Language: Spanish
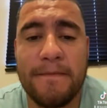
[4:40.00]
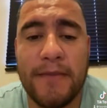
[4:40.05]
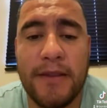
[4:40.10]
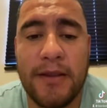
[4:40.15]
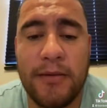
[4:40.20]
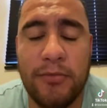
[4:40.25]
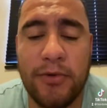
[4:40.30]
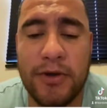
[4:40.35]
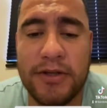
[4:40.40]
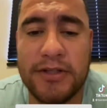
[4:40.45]

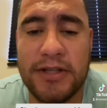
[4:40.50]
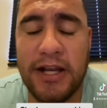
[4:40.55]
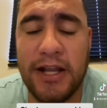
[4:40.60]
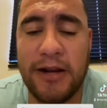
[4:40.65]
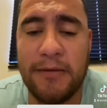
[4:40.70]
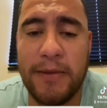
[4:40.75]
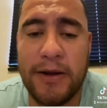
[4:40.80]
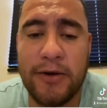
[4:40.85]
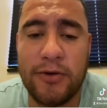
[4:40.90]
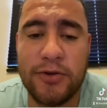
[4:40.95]
pues el
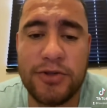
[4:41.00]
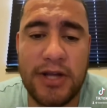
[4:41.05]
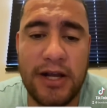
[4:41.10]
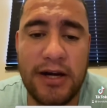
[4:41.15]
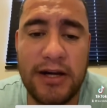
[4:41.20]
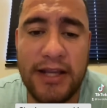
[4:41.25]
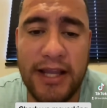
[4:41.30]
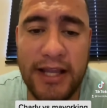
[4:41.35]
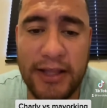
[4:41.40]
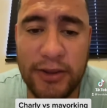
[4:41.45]
hermano
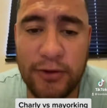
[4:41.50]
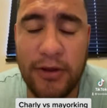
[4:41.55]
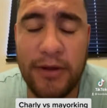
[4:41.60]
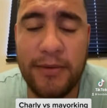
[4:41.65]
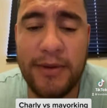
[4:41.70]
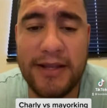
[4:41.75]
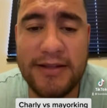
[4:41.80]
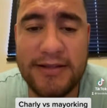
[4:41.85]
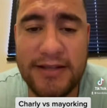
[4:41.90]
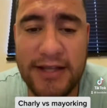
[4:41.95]
Charlie, él
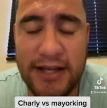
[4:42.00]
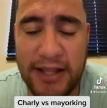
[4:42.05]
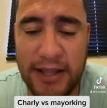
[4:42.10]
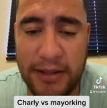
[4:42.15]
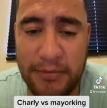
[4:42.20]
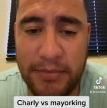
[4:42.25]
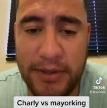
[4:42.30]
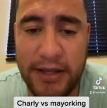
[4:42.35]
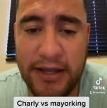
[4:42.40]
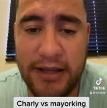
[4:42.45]
todavía sigue de
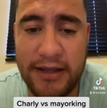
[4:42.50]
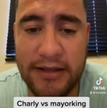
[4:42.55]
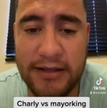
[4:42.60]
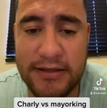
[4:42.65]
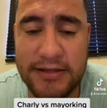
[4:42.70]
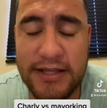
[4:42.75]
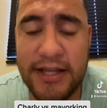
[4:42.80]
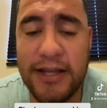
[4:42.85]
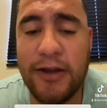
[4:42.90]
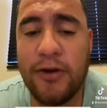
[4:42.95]
pie,
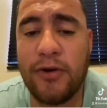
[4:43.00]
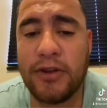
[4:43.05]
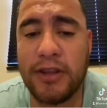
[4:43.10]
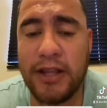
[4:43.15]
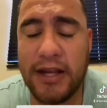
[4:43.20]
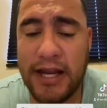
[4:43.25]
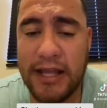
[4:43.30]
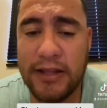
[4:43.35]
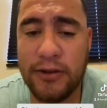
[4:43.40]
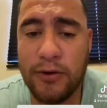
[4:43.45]
sigue
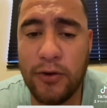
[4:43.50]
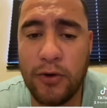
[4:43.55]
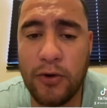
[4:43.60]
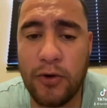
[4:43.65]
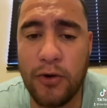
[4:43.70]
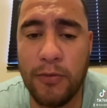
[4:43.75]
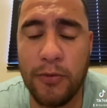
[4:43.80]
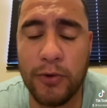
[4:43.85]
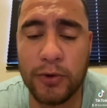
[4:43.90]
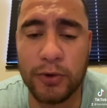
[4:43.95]
ordenando
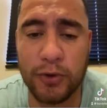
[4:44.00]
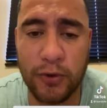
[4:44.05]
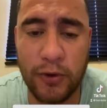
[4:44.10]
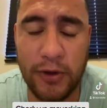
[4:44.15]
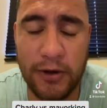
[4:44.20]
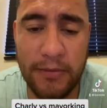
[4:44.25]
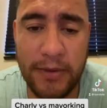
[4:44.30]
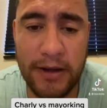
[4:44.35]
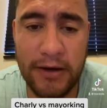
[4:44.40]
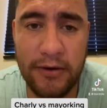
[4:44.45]
como todo
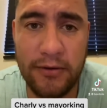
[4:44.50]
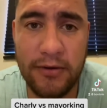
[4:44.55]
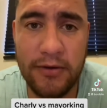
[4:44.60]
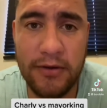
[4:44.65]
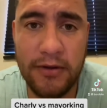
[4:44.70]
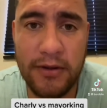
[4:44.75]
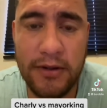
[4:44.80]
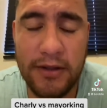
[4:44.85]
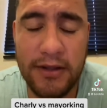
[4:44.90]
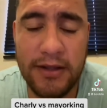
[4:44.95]
hermano
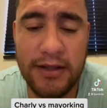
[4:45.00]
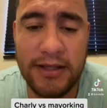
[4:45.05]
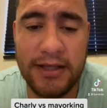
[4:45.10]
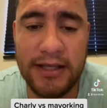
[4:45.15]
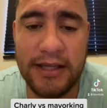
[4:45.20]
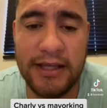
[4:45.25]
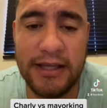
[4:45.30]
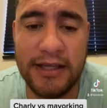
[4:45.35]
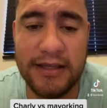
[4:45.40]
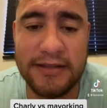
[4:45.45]

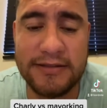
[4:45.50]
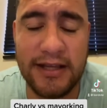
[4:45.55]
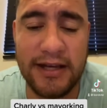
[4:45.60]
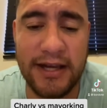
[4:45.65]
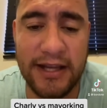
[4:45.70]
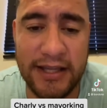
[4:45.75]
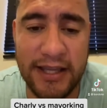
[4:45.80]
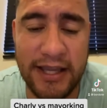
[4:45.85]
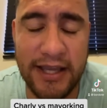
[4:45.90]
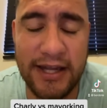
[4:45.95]
y se le
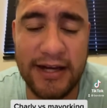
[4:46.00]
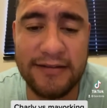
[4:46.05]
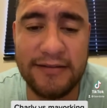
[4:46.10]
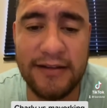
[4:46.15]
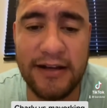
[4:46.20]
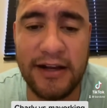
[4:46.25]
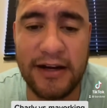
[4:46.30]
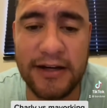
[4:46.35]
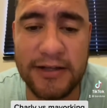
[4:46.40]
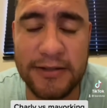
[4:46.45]
quiere y se
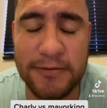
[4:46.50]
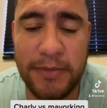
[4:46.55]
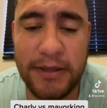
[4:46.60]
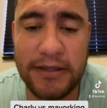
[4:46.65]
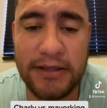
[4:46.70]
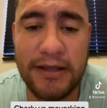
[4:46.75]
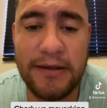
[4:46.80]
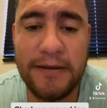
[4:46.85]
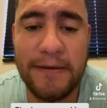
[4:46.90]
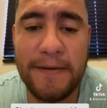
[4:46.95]
le
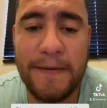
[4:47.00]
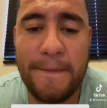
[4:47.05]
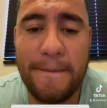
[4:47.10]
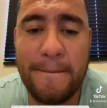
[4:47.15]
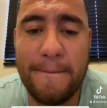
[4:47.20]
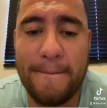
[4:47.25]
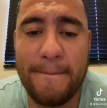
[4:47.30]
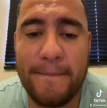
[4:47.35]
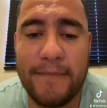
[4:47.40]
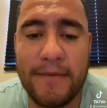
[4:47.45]
respeta.
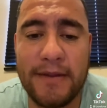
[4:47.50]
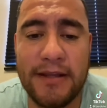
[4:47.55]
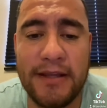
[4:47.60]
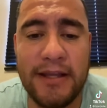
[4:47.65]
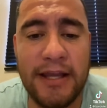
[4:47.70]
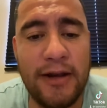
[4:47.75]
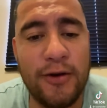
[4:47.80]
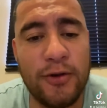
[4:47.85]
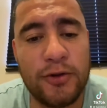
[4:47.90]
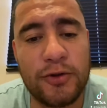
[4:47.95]
Y
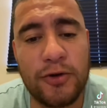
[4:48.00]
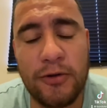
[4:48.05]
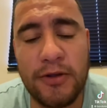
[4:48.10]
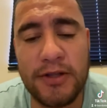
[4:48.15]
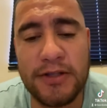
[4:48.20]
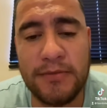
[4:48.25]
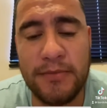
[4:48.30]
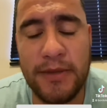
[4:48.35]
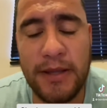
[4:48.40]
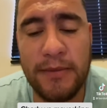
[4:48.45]
el otro
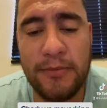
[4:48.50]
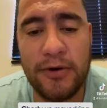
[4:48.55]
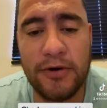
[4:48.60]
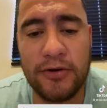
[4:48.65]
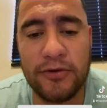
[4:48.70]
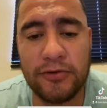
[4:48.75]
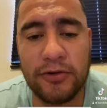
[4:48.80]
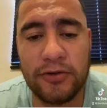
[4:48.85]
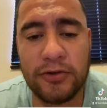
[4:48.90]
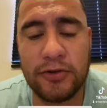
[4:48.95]
es miembro de
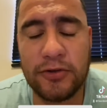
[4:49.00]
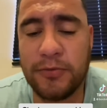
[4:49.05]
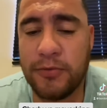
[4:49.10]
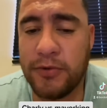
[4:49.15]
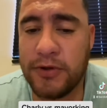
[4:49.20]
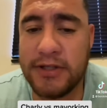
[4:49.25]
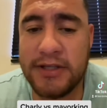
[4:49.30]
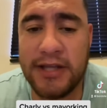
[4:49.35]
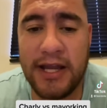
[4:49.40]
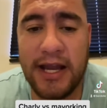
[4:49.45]
nosotros,
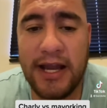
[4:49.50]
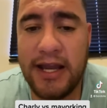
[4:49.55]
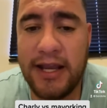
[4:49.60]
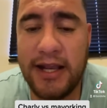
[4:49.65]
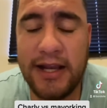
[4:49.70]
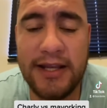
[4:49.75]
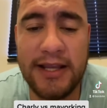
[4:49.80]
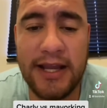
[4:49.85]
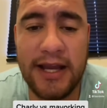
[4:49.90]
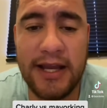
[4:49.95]
pues ya
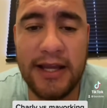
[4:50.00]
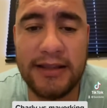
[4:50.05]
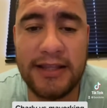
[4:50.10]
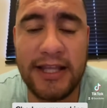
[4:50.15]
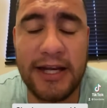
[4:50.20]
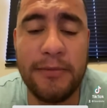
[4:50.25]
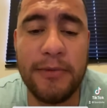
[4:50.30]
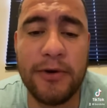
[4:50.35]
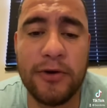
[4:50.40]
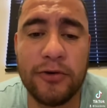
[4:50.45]
él ya
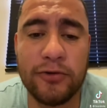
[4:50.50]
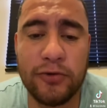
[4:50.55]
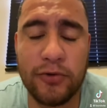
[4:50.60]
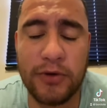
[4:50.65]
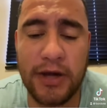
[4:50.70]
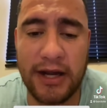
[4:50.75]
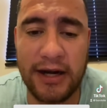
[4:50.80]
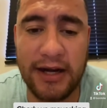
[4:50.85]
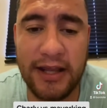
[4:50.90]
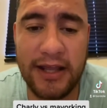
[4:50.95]
terminó su
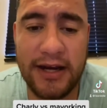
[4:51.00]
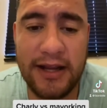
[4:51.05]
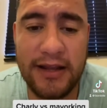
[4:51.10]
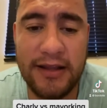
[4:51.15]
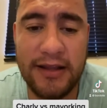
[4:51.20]
carrera.